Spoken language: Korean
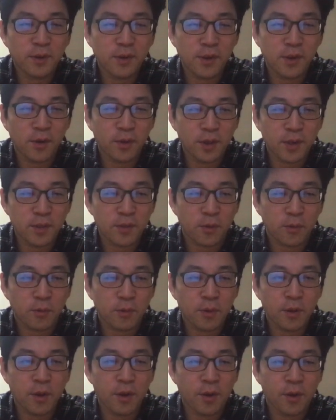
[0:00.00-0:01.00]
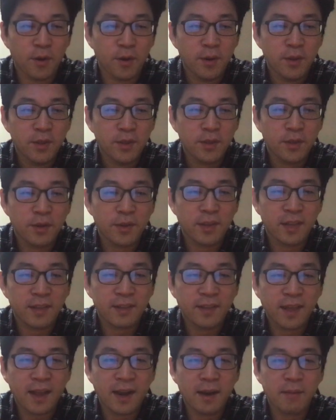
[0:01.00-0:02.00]
여기 적고요, 여기에
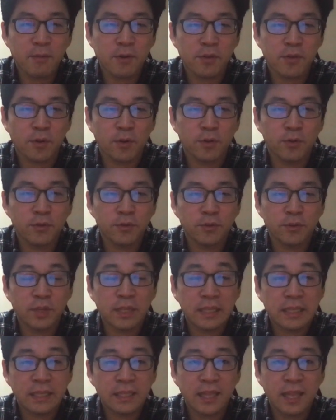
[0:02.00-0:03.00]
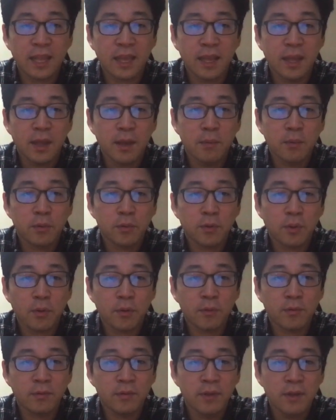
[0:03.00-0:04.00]
사람을 적을 수도 있는데
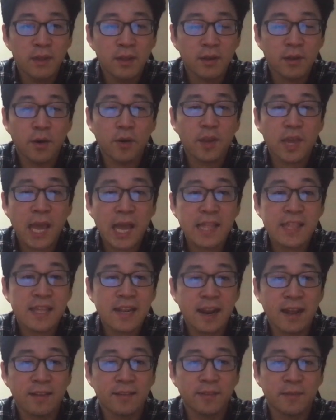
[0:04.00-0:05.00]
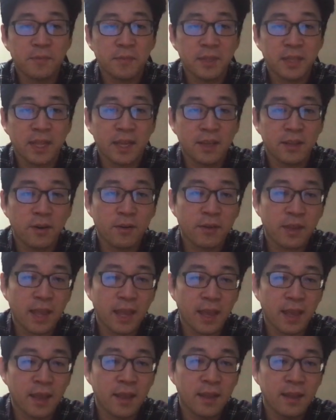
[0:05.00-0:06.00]
보통 그렇게 하지는 않습니다.
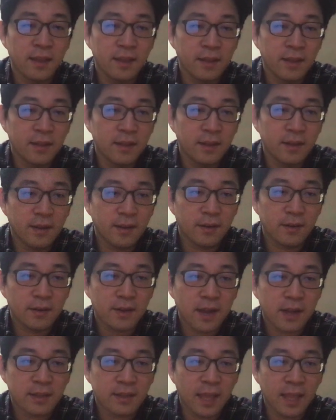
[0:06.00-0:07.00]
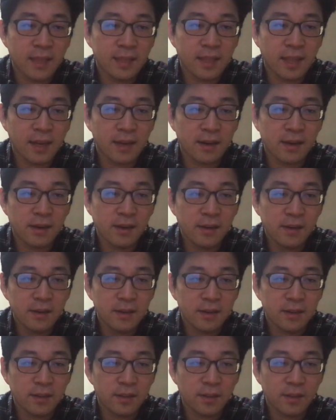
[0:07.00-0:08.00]
이렇게 각 데이터를
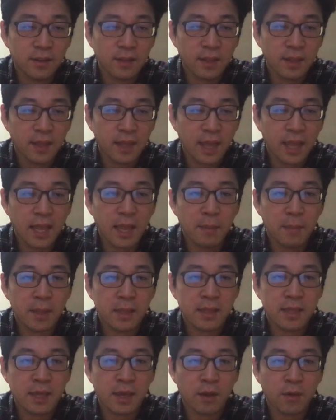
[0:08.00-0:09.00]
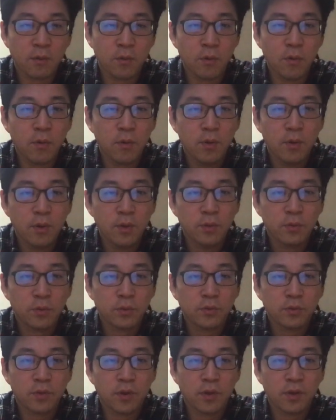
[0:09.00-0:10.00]
행에 배치하고
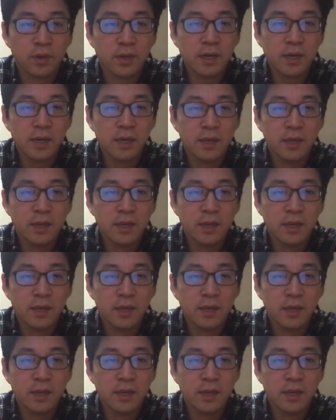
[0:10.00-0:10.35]
속성을